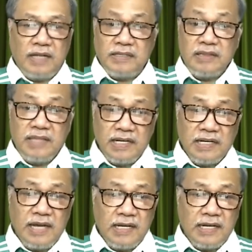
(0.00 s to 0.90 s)
at hindi
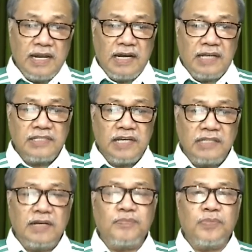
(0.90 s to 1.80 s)
nag-aalinlangan sa
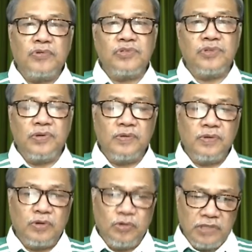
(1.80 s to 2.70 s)
kanyang puso
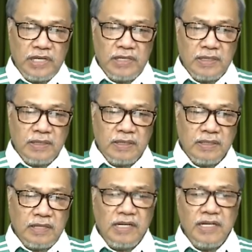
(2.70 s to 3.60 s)
kundi
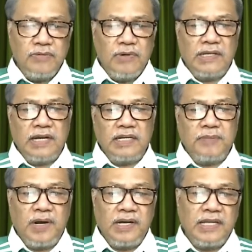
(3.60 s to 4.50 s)
naniniwala
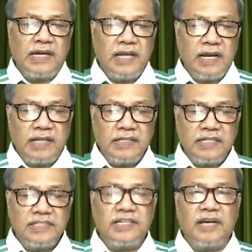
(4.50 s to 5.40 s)
na mangyayari ang
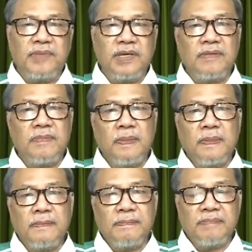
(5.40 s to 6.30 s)
kanyang sinabi
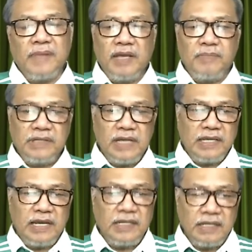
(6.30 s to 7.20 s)
ay
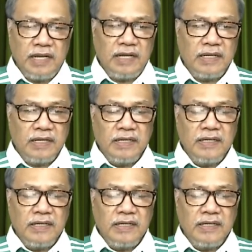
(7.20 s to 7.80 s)
mangyayari nga